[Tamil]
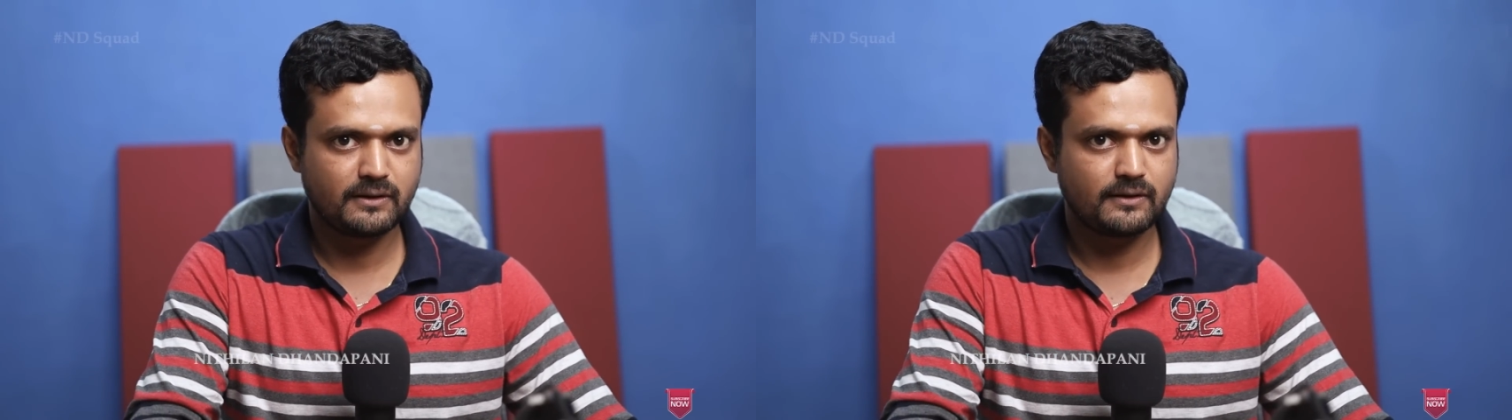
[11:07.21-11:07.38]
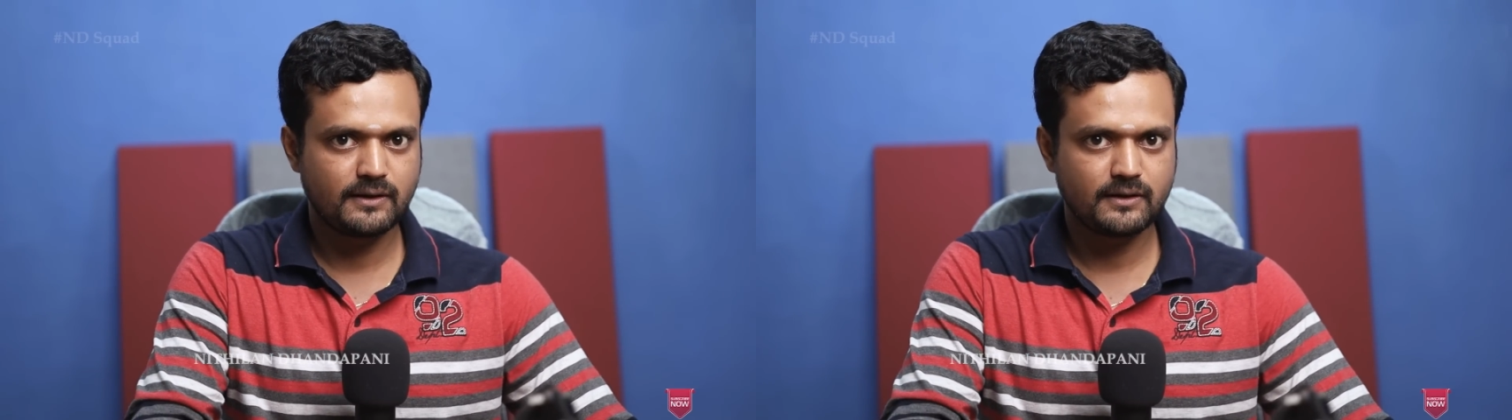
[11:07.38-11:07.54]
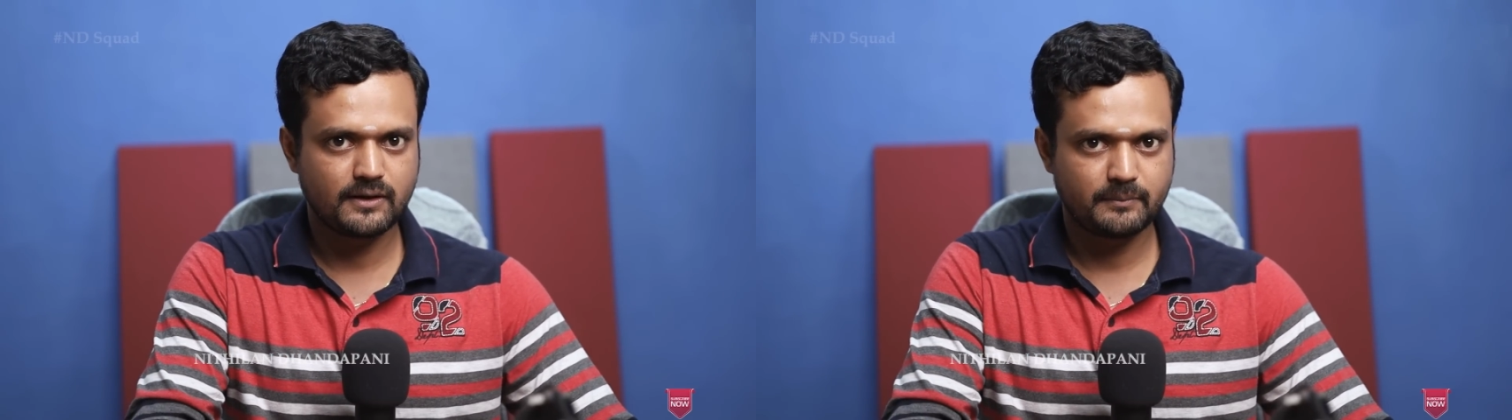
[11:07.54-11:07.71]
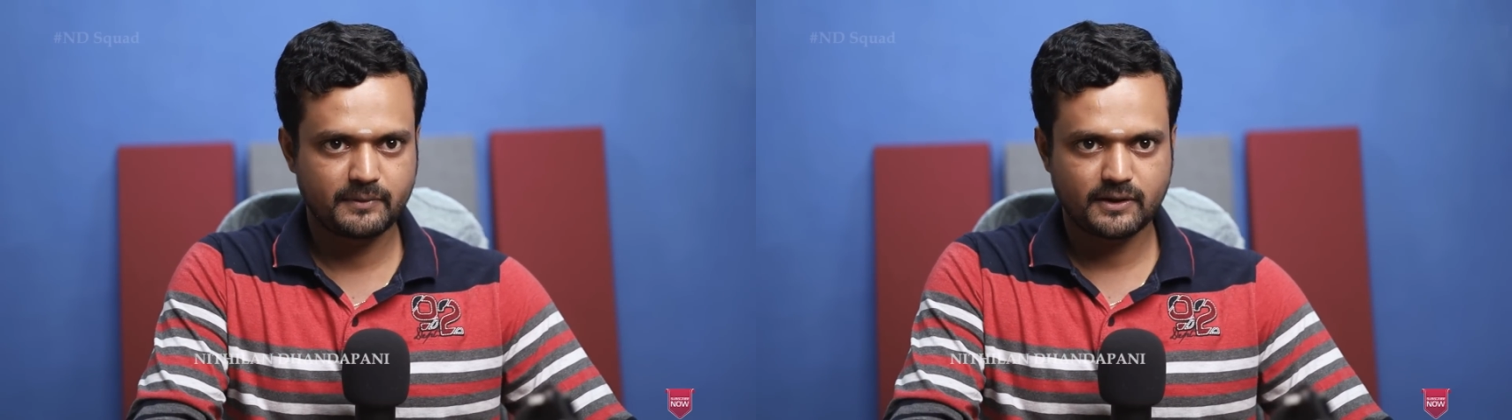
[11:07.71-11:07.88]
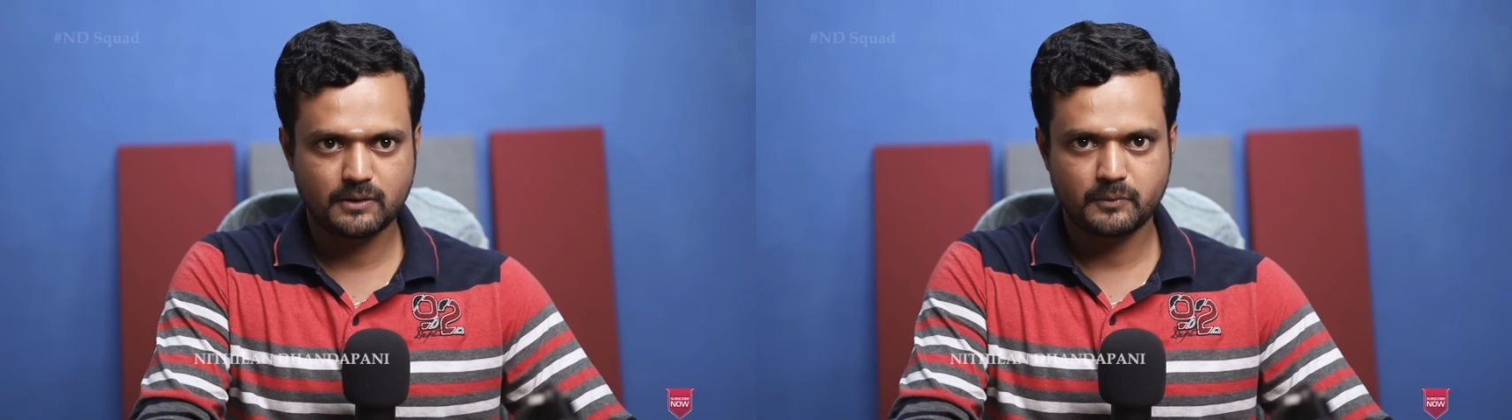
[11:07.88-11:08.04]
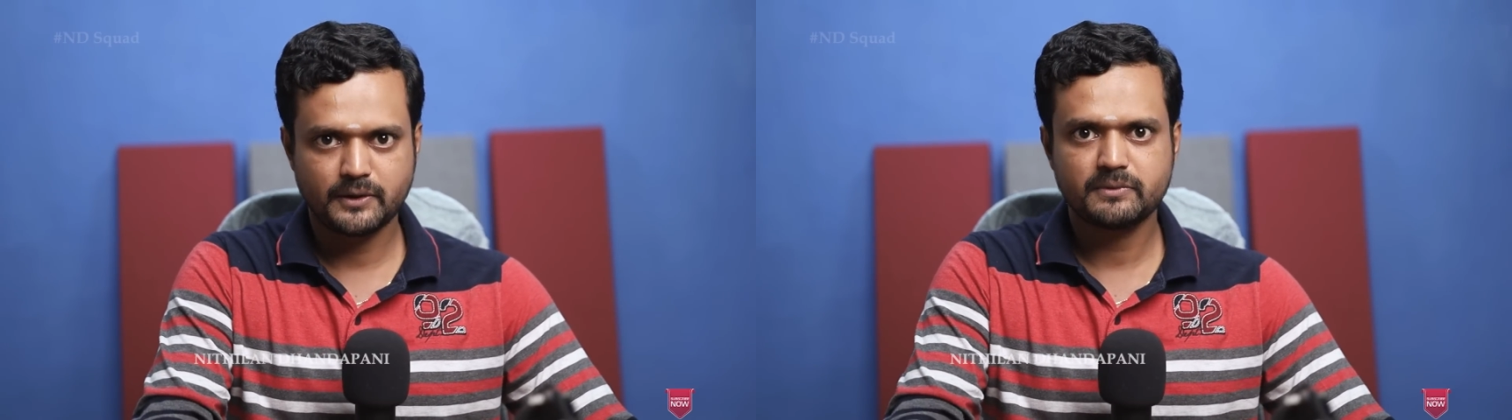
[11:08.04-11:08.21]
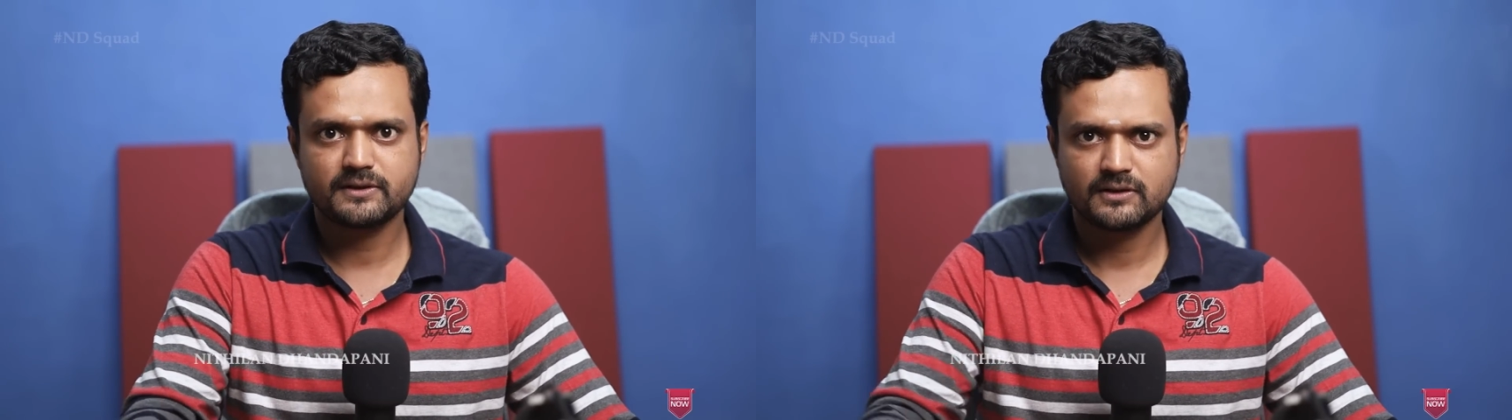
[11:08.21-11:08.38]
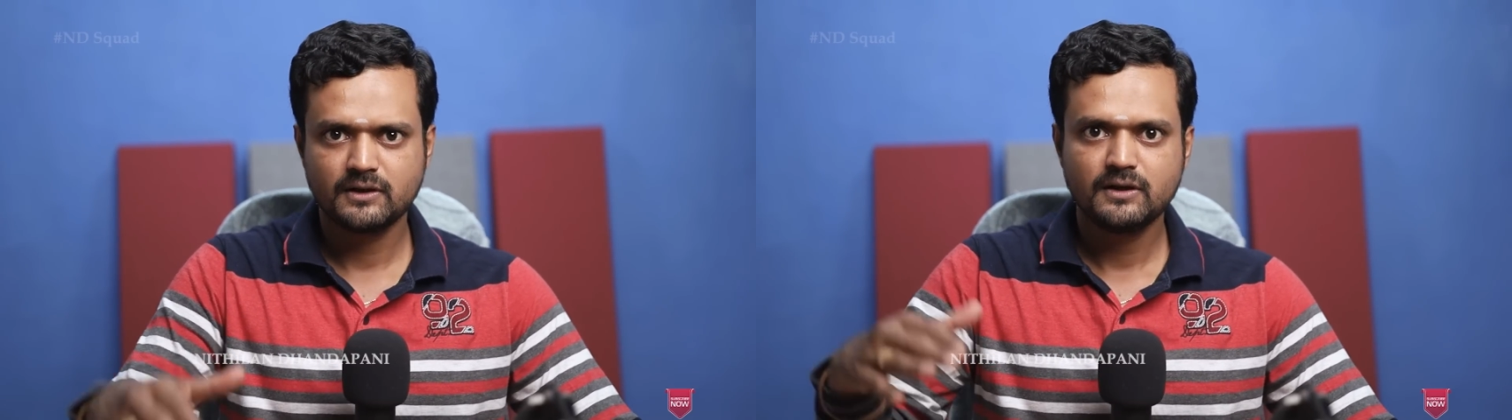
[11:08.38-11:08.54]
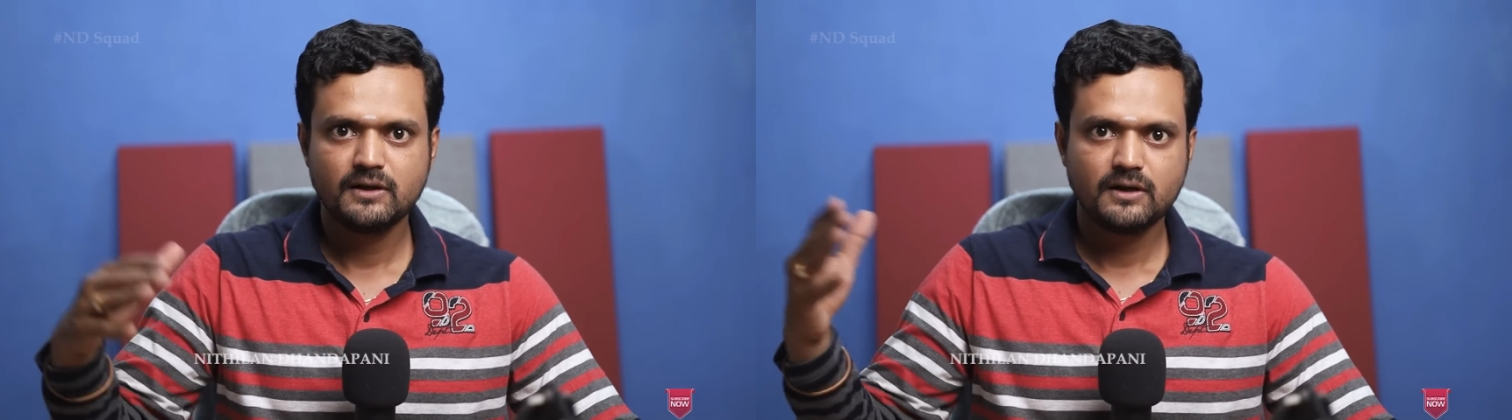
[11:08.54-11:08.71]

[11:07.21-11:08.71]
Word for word: நம்மளால் பிறக்க முடியும் பட்